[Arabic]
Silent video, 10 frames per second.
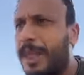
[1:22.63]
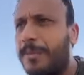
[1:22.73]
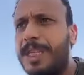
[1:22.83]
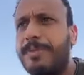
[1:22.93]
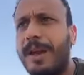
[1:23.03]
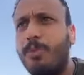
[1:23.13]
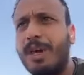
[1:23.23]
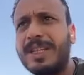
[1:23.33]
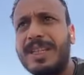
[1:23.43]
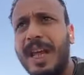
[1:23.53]
بالنسبه
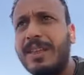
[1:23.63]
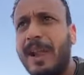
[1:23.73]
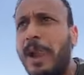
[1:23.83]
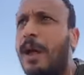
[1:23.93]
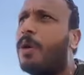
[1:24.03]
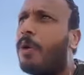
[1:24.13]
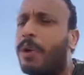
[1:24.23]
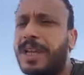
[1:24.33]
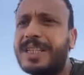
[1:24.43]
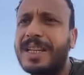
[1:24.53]
للمغذيات
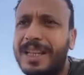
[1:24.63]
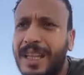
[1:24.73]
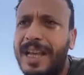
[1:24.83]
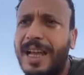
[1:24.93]
واقول اصل النتائج